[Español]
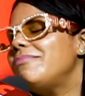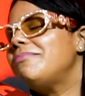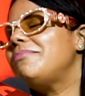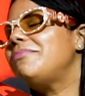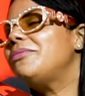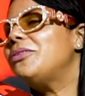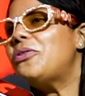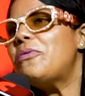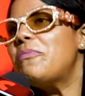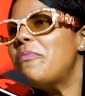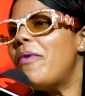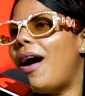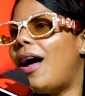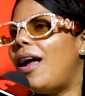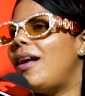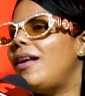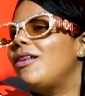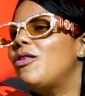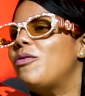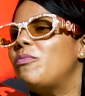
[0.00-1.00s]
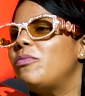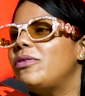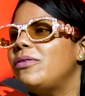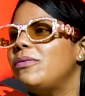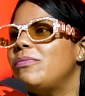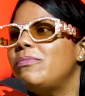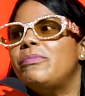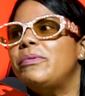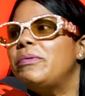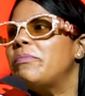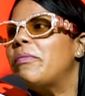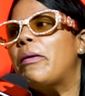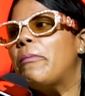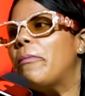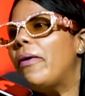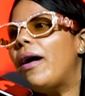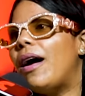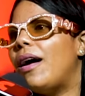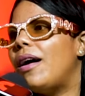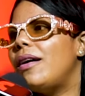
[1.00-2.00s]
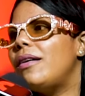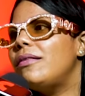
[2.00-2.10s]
normal con mi, mamá.